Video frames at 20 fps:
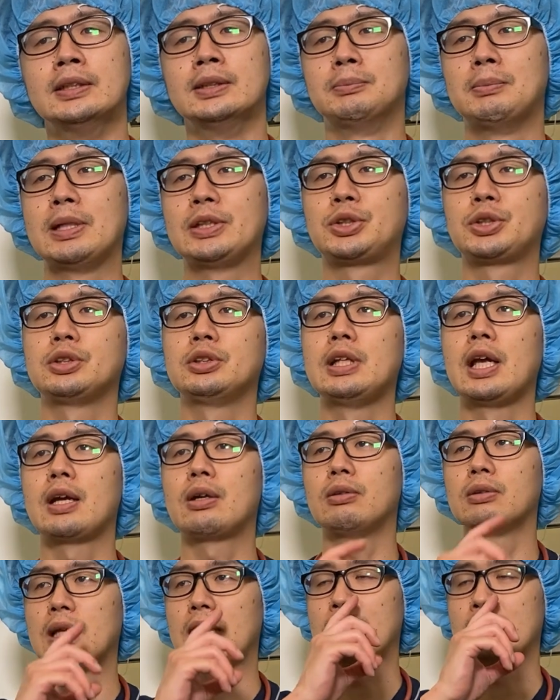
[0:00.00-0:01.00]
毎週ね
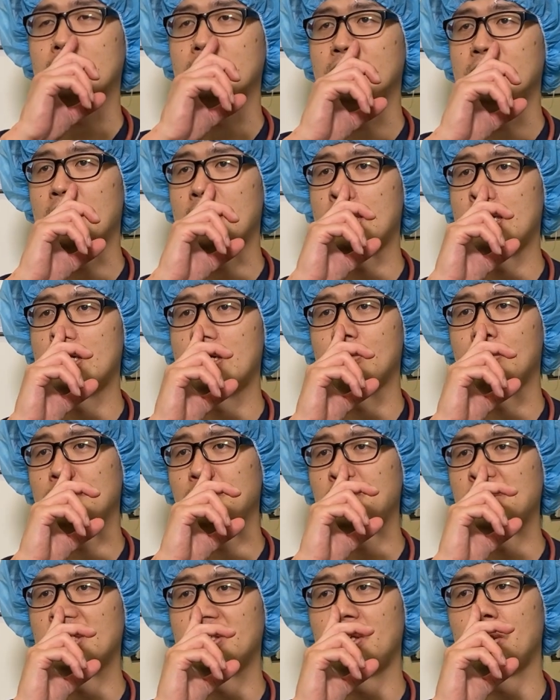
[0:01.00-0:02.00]
こんな感じで、えー、
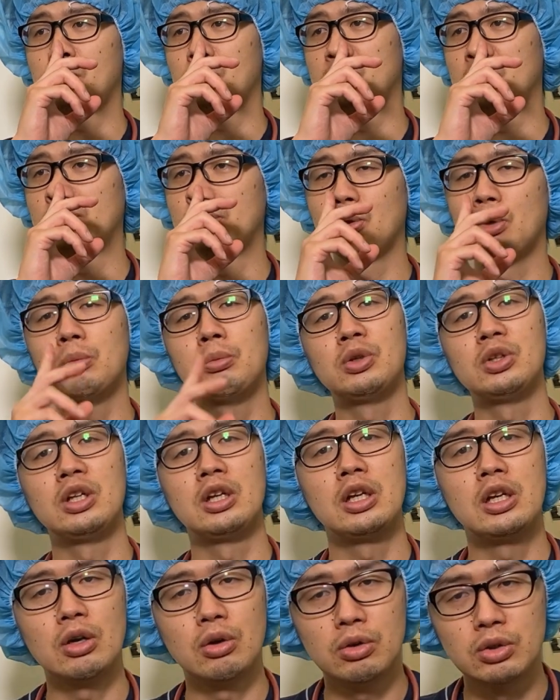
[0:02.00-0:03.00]
ワンちゃん猫さんの主
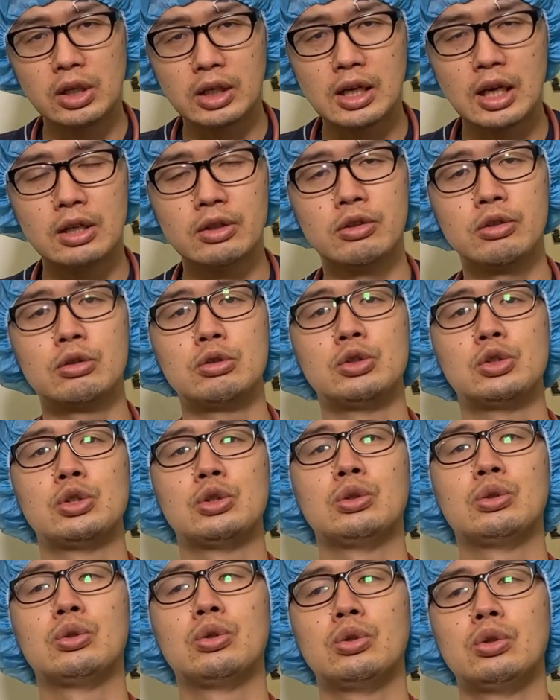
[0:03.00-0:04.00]
に医療に関する
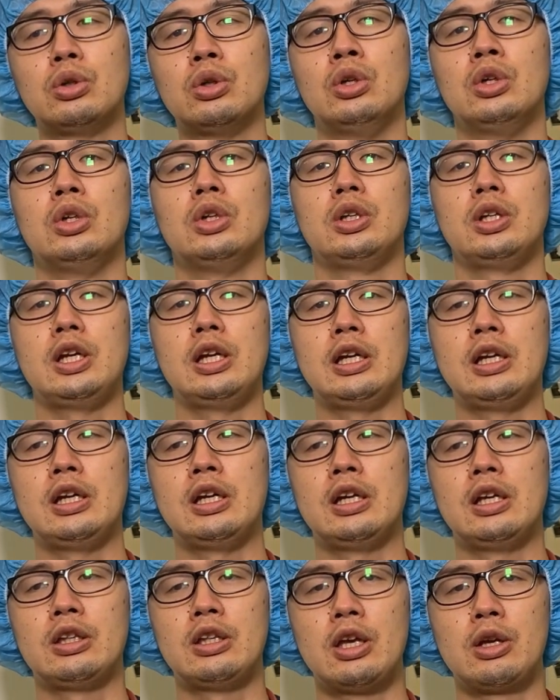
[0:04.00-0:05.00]
情報を、
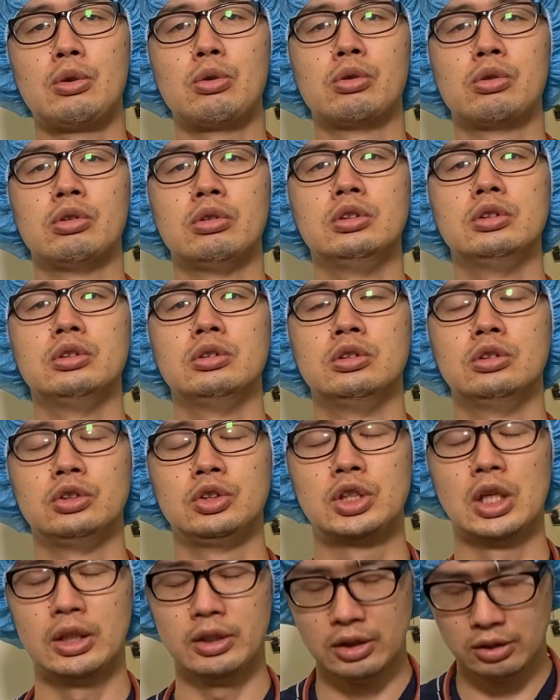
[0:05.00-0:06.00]
えー、提供する
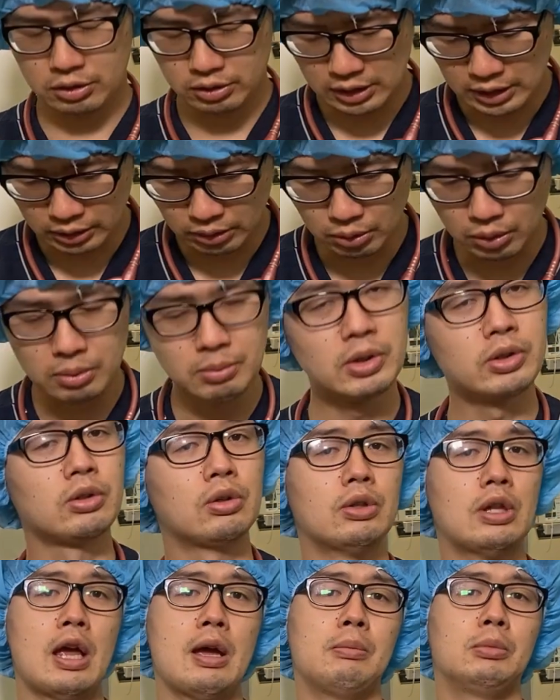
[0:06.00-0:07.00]
チャンネルになっております
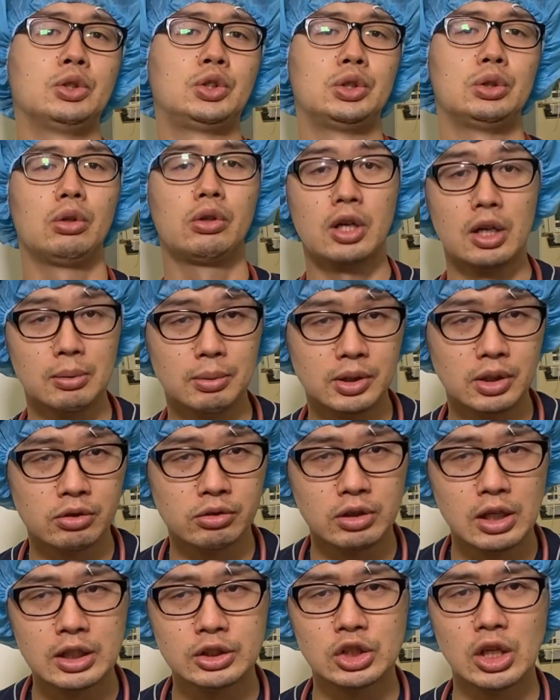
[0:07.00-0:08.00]
のでもしよければで
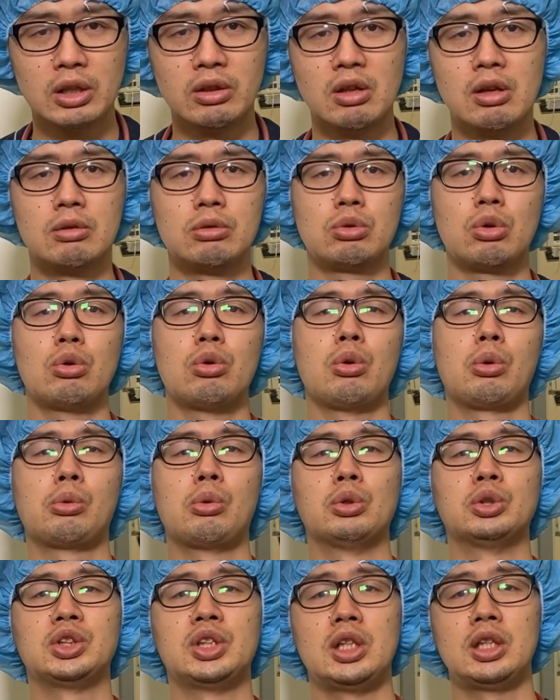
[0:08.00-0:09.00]
すねチャンネル登
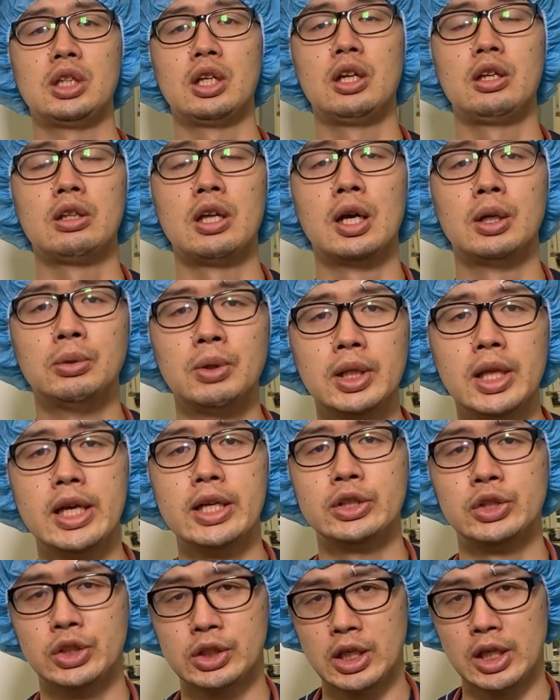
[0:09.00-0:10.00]
録をしていただいた上
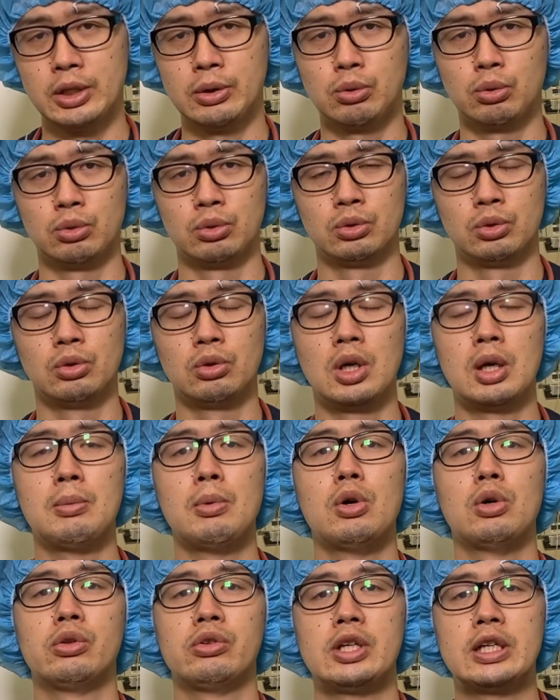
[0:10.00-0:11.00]
で次回以降の動画
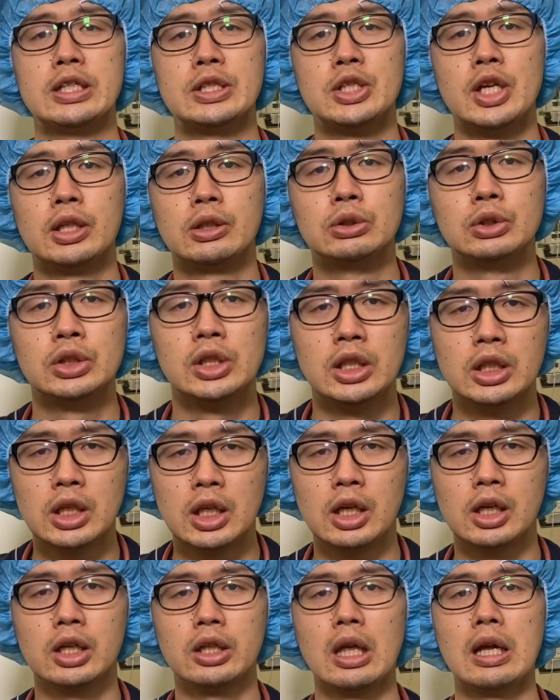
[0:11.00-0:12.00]
もぜひチェックしていた
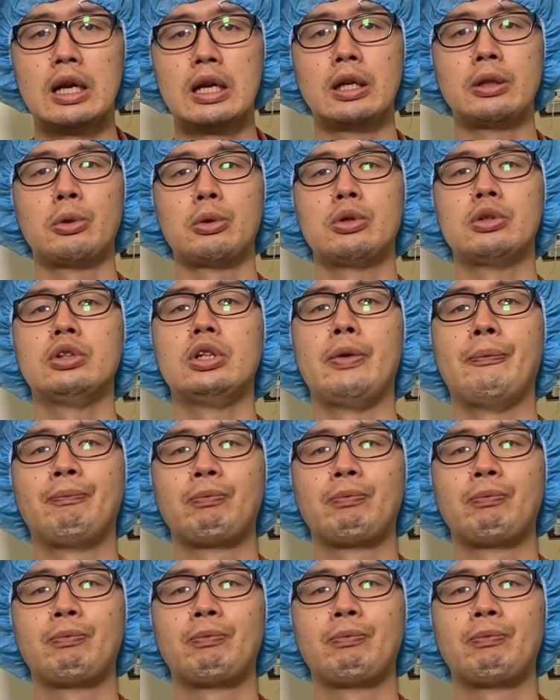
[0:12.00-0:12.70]
だけたらなというふうに